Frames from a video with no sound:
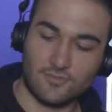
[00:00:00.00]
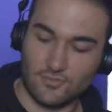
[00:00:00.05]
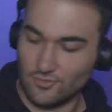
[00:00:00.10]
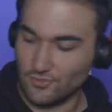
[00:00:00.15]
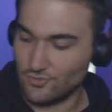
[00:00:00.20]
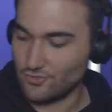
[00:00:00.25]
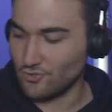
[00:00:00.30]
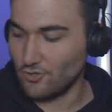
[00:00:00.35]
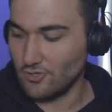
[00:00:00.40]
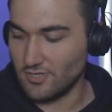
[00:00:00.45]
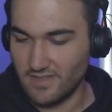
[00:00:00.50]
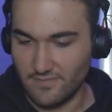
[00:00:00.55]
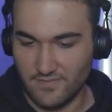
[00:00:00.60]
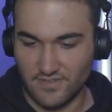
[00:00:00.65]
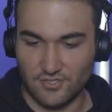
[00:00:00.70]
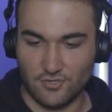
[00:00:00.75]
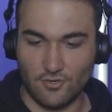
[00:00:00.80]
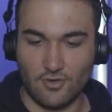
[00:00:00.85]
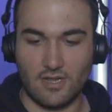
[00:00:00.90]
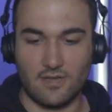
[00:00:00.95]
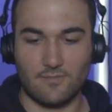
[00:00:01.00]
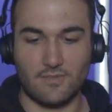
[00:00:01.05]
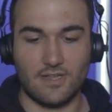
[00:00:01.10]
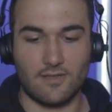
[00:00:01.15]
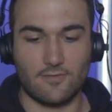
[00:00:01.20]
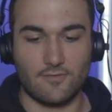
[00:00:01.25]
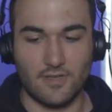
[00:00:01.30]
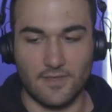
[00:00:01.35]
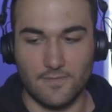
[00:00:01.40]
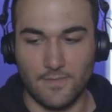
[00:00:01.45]
Kontrol de bir zor
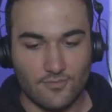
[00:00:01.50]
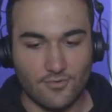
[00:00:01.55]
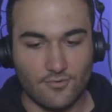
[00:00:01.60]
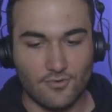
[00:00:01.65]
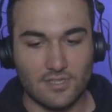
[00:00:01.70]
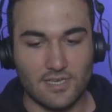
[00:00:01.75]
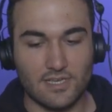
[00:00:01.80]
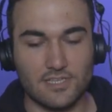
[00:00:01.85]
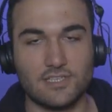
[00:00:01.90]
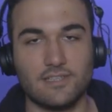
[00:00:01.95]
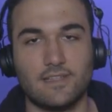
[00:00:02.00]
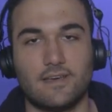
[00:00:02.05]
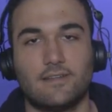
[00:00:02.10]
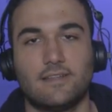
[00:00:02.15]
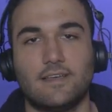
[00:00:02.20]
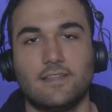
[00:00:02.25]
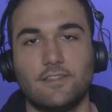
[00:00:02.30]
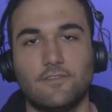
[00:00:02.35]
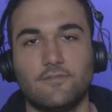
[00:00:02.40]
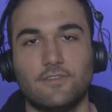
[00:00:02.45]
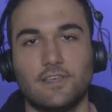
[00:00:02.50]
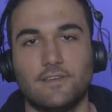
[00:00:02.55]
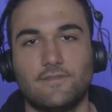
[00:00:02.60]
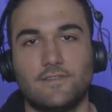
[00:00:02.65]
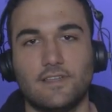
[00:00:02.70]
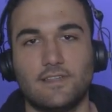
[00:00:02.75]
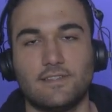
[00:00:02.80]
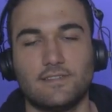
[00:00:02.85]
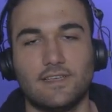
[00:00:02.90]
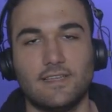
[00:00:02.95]
amına koyayım. Burada açılan randevu
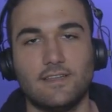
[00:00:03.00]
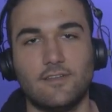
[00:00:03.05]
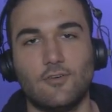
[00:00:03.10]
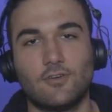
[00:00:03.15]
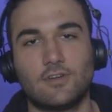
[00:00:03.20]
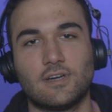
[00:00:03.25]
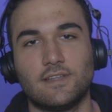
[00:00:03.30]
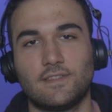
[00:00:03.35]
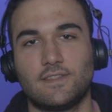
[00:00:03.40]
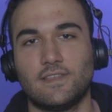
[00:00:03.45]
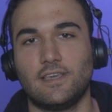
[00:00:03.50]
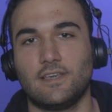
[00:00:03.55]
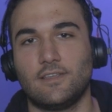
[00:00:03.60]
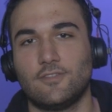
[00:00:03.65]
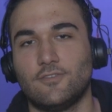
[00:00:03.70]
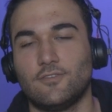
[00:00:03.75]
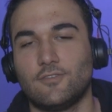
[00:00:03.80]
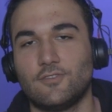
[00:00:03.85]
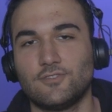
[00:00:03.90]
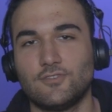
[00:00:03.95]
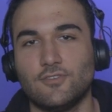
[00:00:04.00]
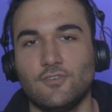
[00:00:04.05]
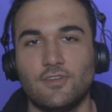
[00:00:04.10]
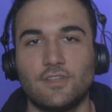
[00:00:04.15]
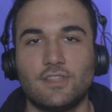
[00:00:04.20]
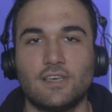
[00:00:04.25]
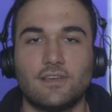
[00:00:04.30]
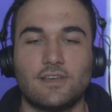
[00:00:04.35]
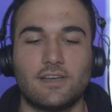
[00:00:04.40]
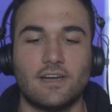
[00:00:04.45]
defterinden lokantaya gidiyoruz.
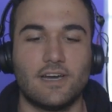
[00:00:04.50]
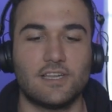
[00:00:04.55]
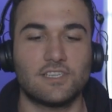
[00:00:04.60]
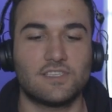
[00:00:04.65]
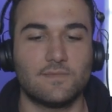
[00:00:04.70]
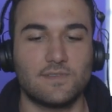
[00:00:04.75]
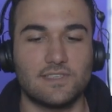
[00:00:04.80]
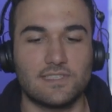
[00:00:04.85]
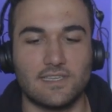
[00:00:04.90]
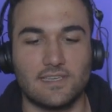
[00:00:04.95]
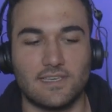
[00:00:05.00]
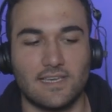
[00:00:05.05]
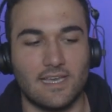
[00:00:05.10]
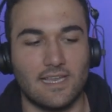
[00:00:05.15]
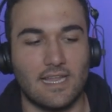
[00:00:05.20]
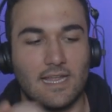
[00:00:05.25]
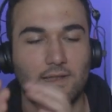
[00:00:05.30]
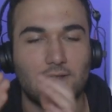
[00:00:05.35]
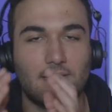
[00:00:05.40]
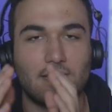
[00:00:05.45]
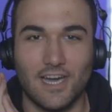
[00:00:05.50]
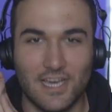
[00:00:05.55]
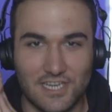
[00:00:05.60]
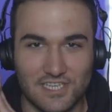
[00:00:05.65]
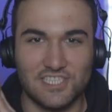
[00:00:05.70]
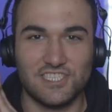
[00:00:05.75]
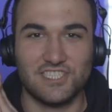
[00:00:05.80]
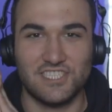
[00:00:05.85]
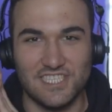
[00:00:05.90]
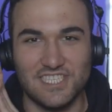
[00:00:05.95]
Orada karşımızda gelen
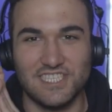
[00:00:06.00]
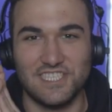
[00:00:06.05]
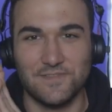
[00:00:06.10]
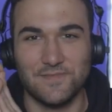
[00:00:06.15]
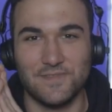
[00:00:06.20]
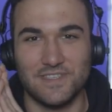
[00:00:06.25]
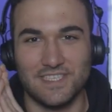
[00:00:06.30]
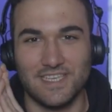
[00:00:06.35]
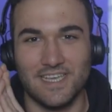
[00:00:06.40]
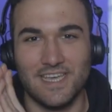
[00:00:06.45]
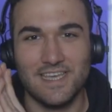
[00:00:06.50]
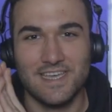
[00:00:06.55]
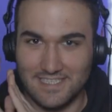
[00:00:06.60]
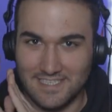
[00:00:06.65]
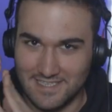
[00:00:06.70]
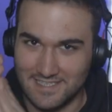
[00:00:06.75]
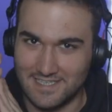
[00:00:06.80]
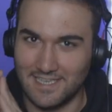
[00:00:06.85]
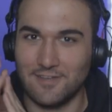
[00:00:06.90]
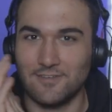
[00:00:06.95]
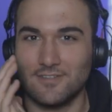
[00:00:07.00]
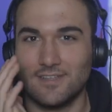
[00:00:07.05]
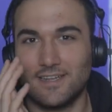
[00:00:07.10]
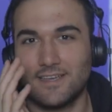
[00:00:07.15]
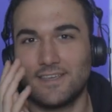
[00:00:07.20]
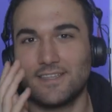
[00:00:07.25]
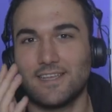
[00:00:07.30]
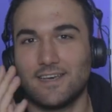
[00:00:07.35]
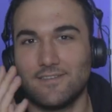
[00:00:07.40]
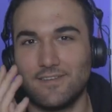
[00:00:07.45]
karşı cinsimize insan
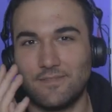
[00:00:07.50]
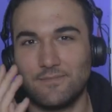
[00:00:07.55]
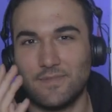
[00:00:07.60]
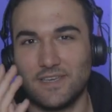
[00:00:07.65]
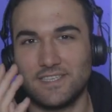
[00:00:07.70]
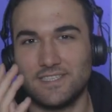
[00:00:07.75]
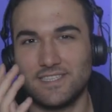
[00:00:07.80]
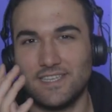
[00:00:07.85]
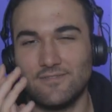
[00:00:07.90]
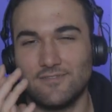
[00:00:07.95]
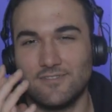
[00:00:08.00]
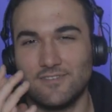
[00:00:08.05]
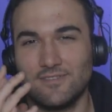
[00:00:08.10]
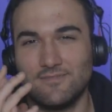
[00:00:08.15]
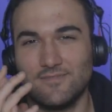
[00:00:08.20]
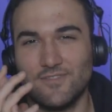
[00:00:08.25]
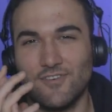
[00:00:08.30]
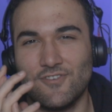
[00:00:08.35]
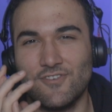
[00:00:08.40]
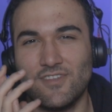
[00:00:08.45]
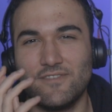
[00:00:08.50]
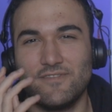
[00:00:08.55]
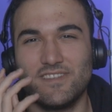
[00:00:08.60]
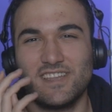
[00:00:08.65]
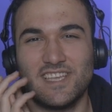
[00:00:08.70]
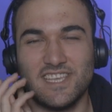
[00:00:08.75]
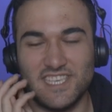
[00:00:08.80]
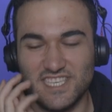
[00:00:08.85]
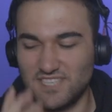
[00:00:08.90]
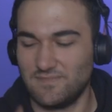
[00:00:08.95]
olarak hitap etmek istemiyorum. Öyle bir
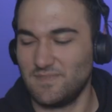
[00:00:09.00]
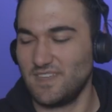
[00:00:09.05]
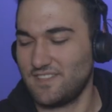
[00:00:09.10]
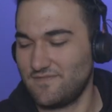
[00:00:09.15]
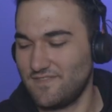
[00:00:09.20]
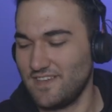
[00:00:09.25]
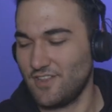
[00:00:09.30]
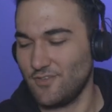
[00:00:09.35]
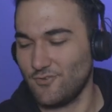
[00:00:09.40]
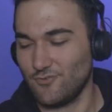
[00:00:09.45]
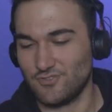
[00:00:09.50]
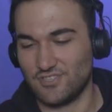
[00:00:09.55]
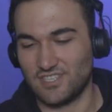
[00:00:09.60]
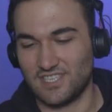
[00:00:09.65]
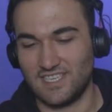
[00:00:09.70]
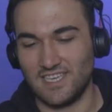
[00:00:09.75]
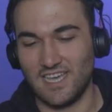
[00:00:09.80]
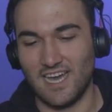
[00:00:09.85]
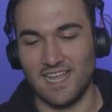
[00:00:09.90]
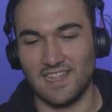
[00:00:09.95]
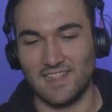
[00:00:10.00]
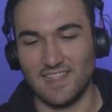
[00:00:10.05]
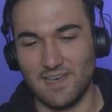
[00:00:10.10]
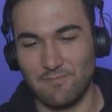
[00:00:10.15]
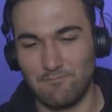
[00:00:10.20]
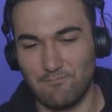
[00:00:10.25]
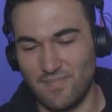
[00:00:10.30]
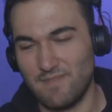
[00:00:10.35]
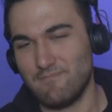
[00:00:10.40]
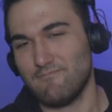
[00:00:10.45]
hizmet veriyoruz ki
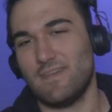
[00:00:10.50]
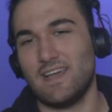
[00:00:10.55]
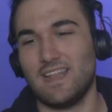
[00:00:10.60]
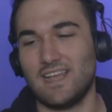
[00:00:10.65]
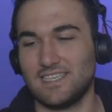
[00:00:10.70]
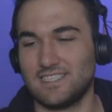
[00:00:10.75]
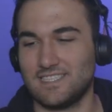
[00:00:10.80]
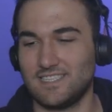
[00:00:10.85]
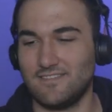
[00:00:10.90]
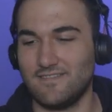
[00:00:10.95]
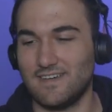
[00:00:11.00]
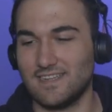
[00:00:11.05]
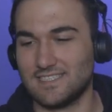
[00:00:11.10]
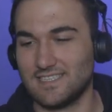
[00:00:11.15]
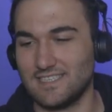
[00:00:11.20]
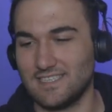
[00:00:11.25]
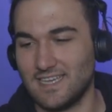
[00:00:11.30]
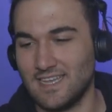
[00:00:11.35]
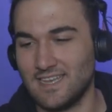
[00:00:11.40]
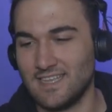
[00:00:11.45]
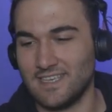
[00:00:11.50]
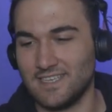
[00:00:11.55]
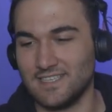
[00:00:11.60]
Allah bin belasını versin yani.